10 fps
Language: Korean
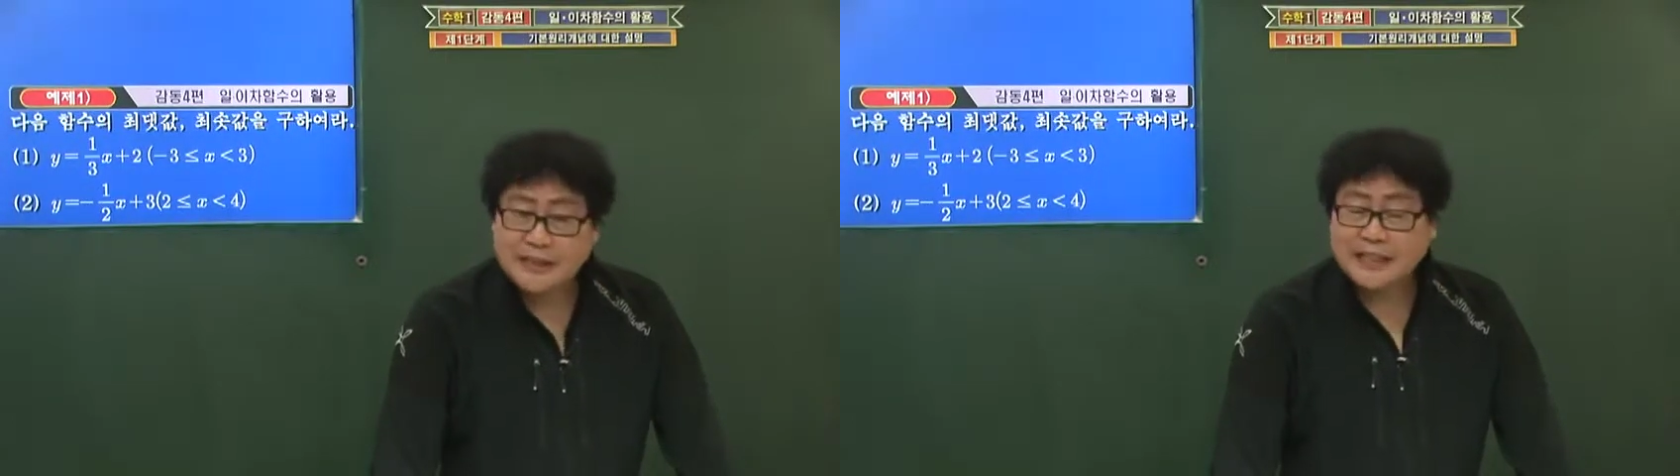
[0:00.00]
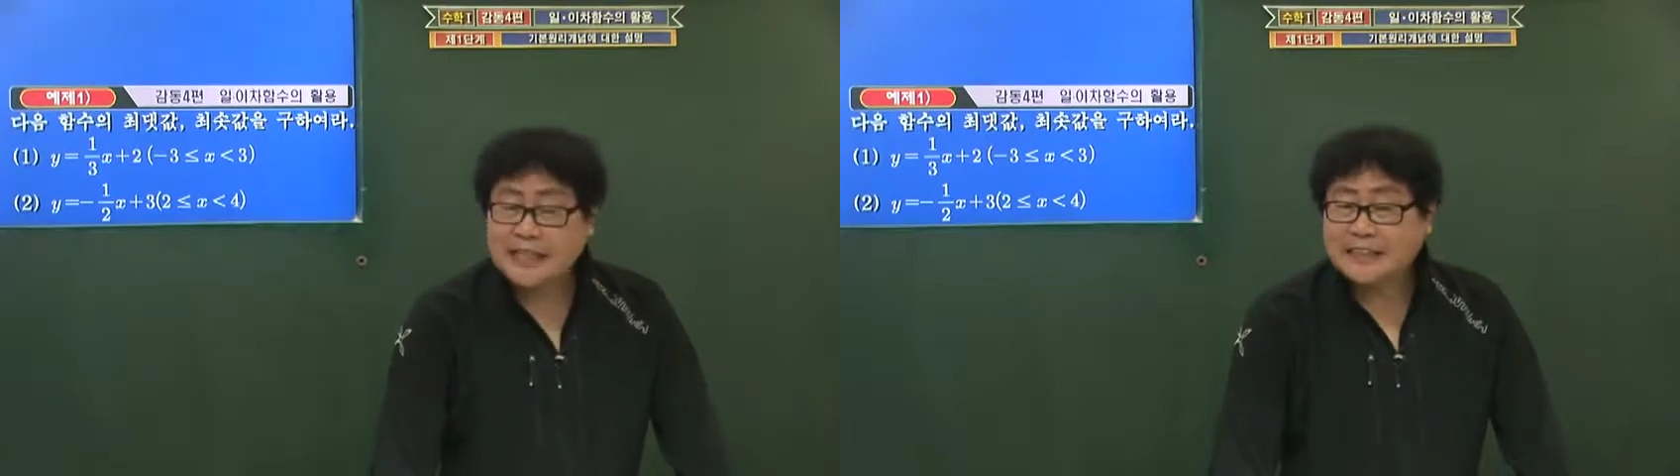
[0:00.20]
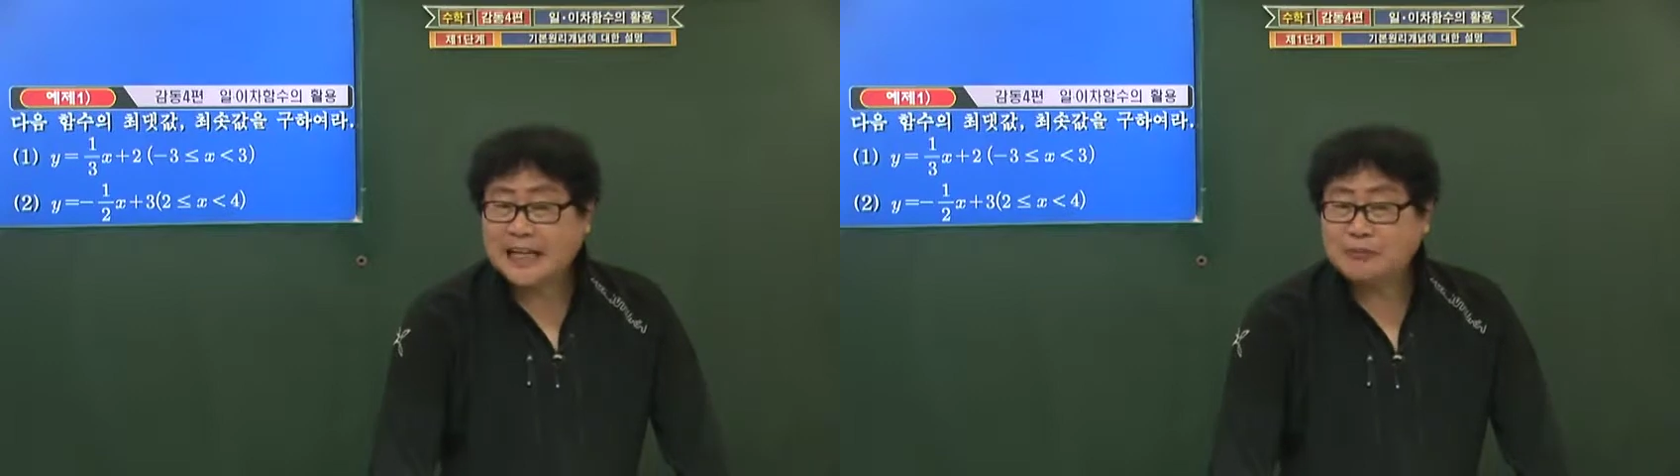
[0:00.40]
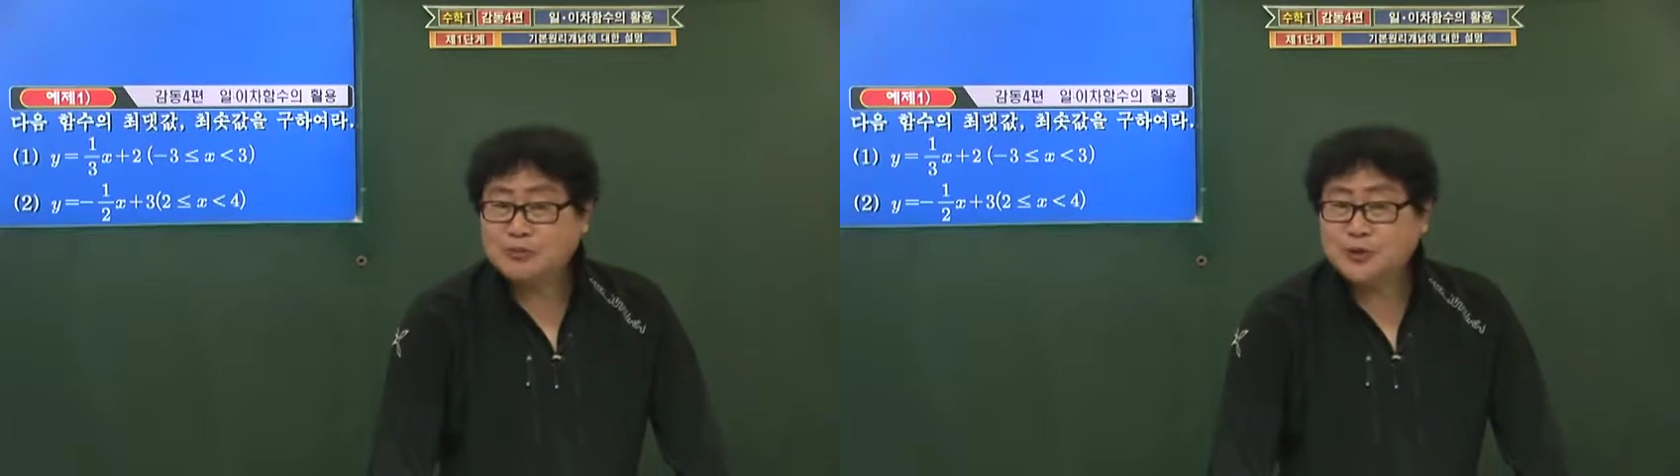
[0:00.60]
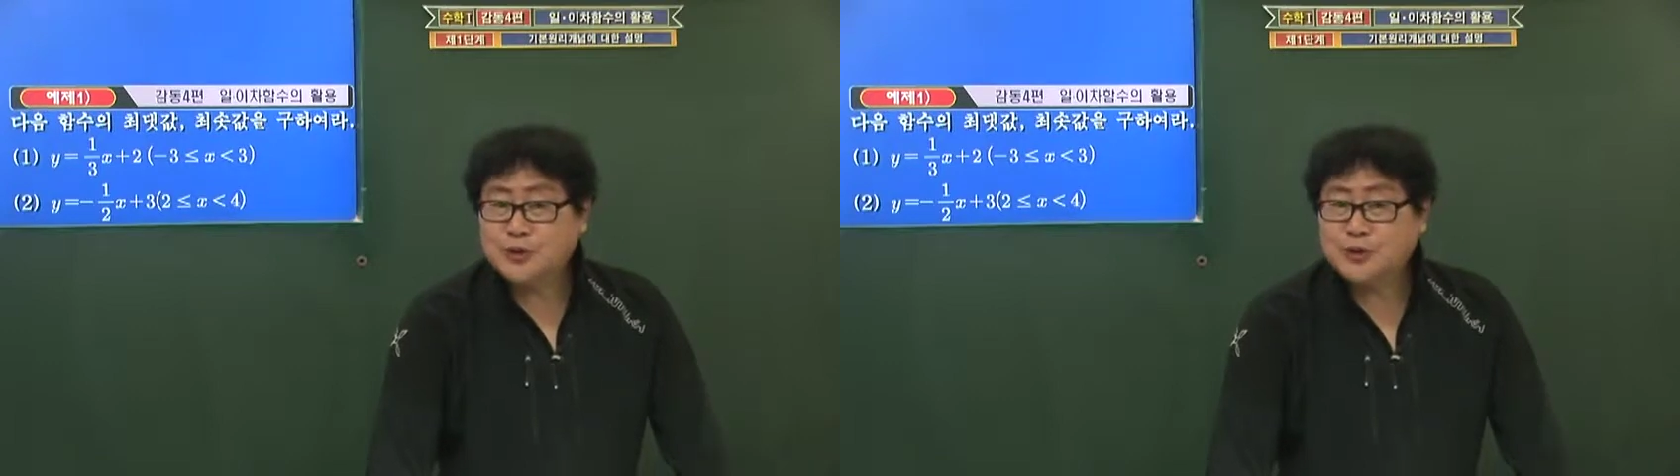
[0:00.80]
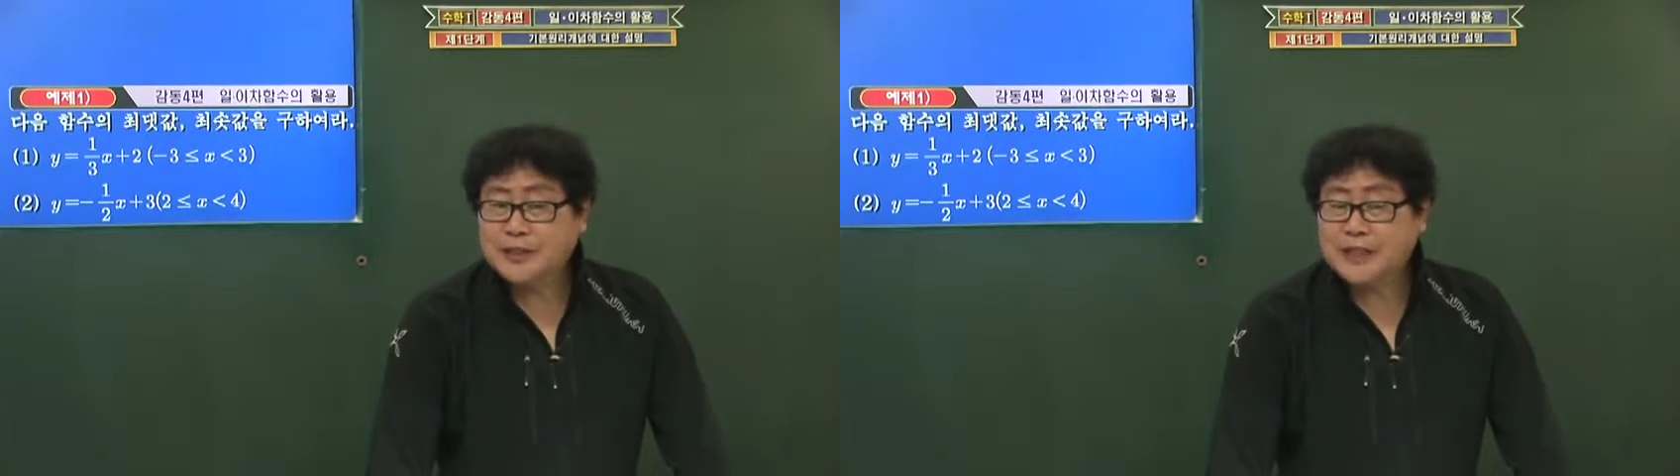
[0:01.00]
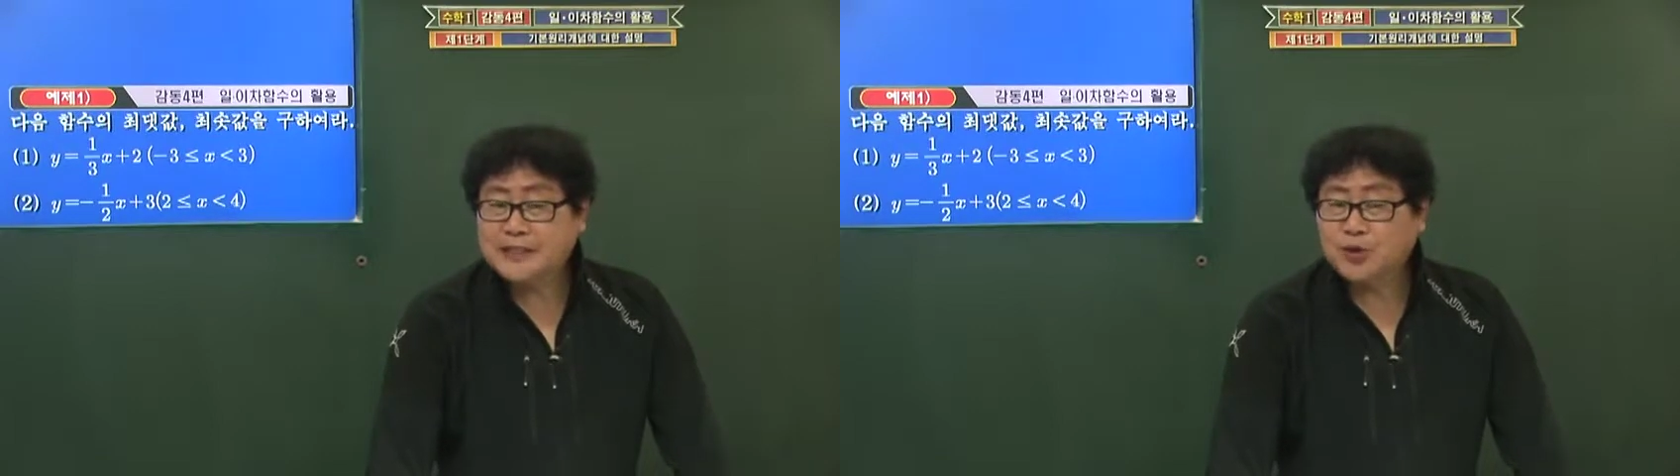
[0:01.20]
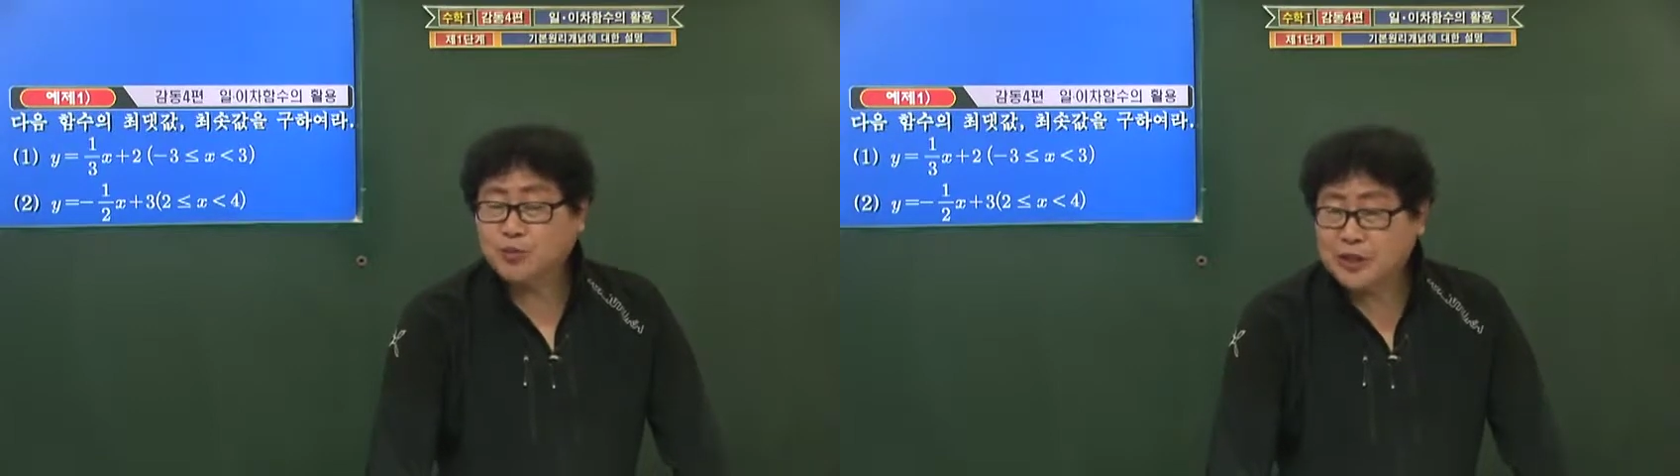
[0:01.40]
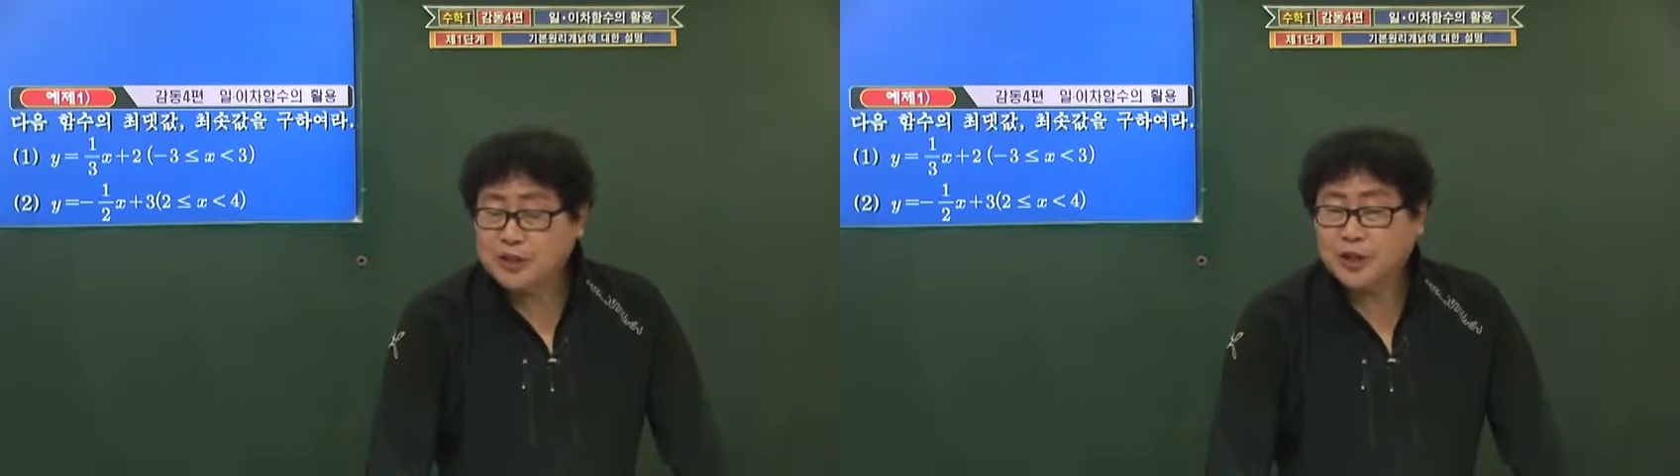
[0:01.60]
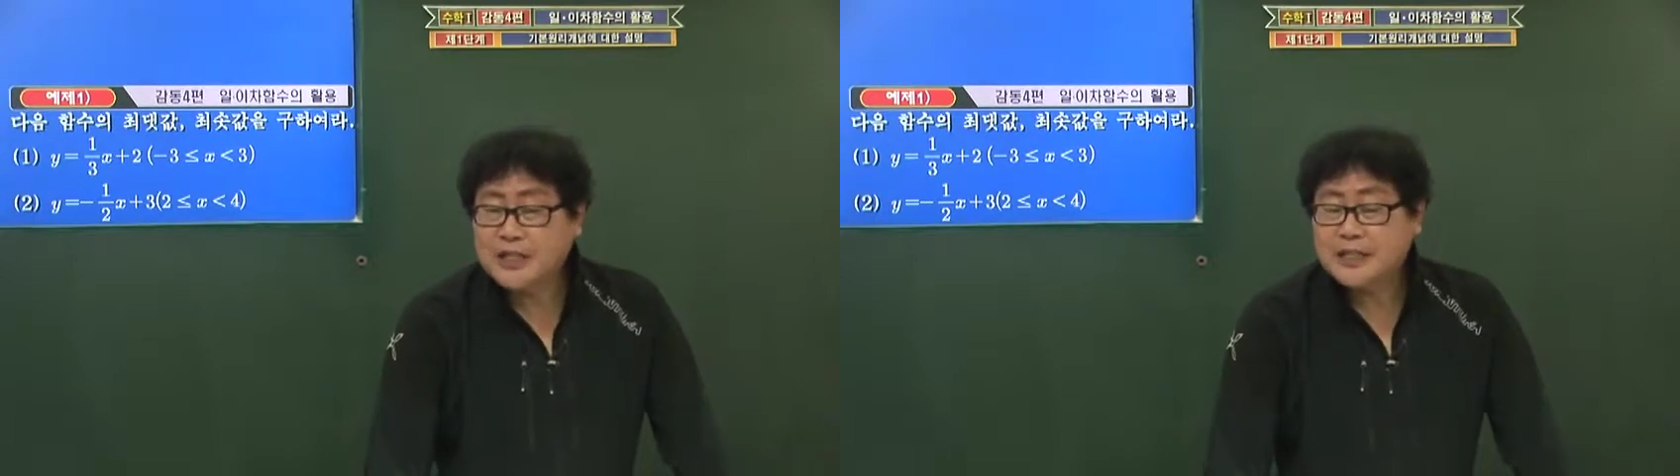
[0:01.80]
시간 일참수에 대해서
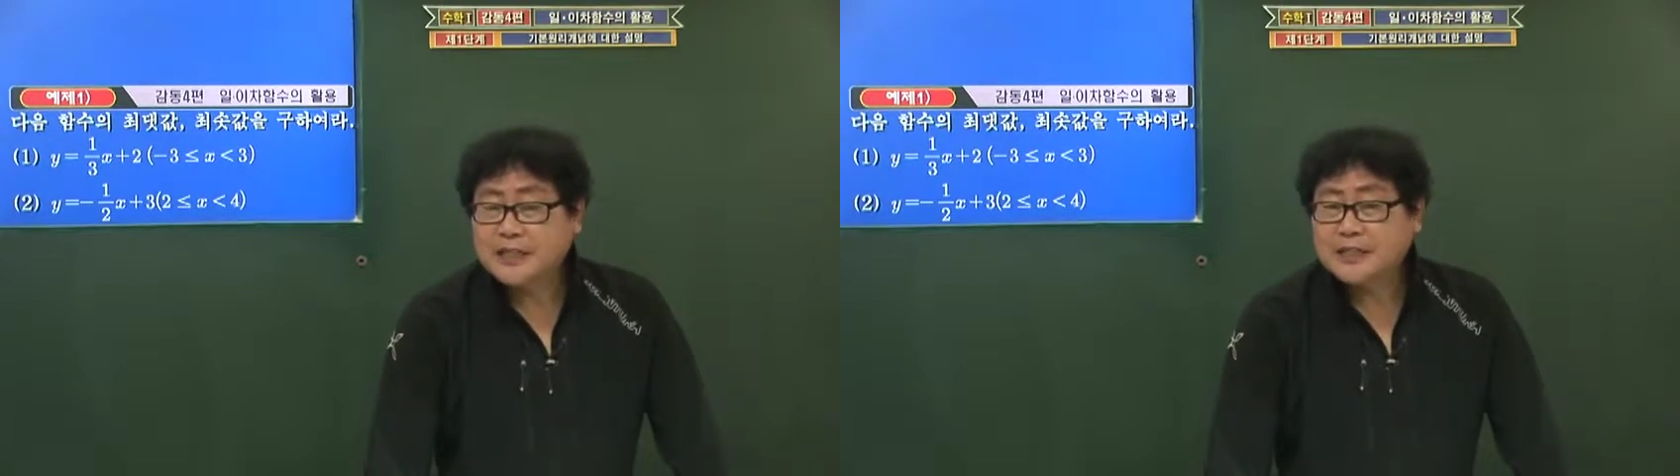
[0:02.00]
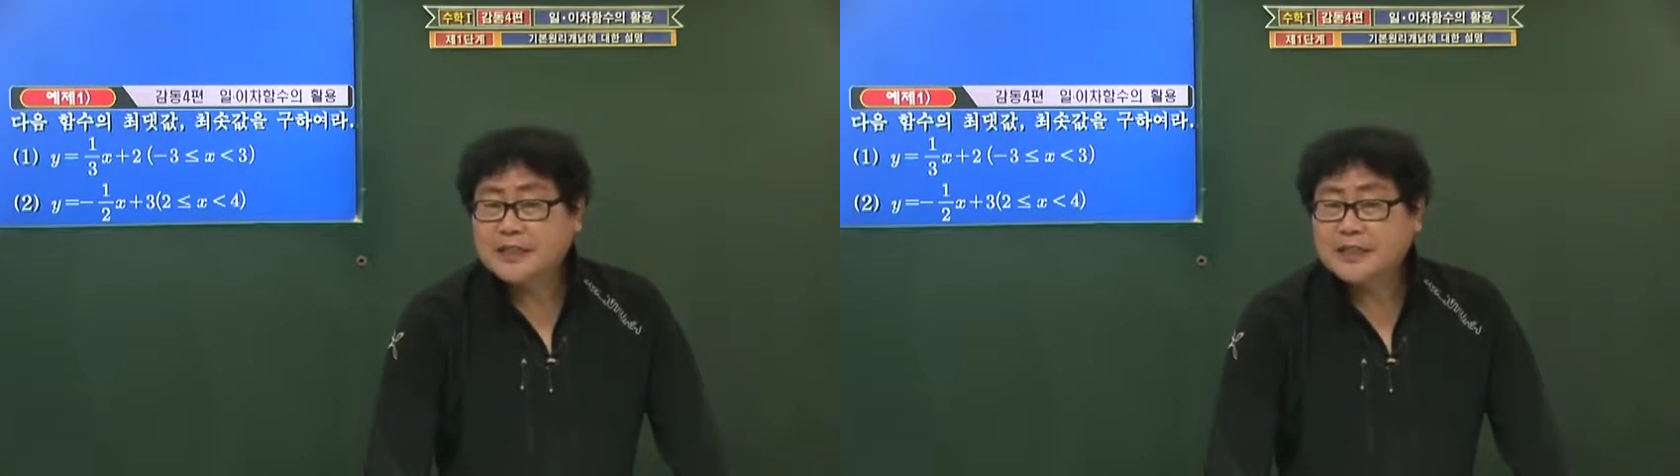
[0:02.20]
공부했죠. 이?